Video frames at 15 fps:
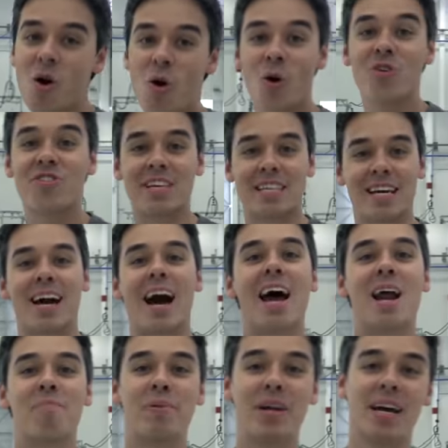Hoje esse hangar
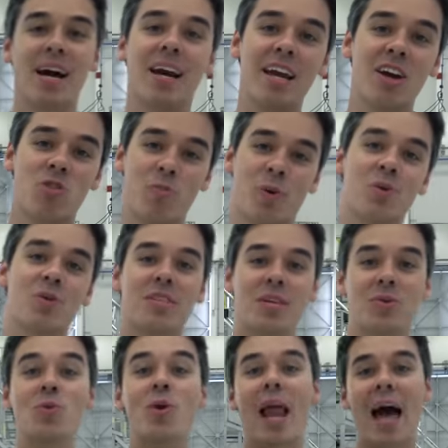abriga a linha de
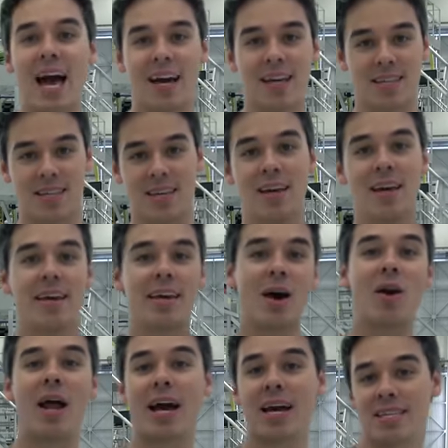produção do Legacy, que é o
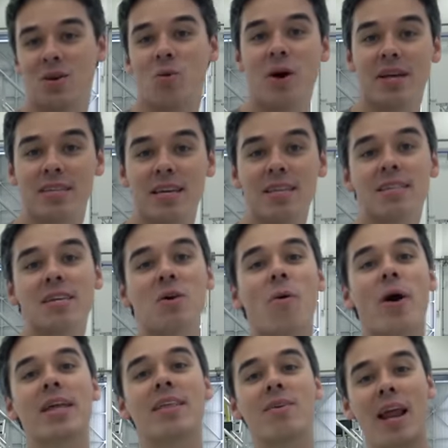Legacy
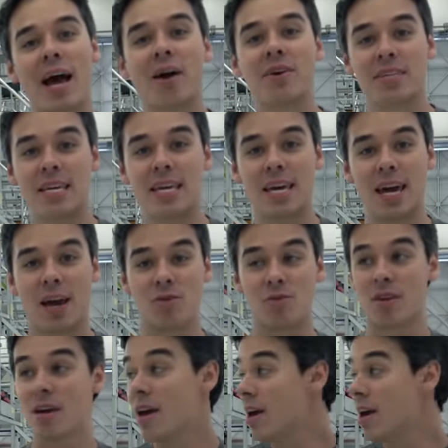450 e o Legacy 500.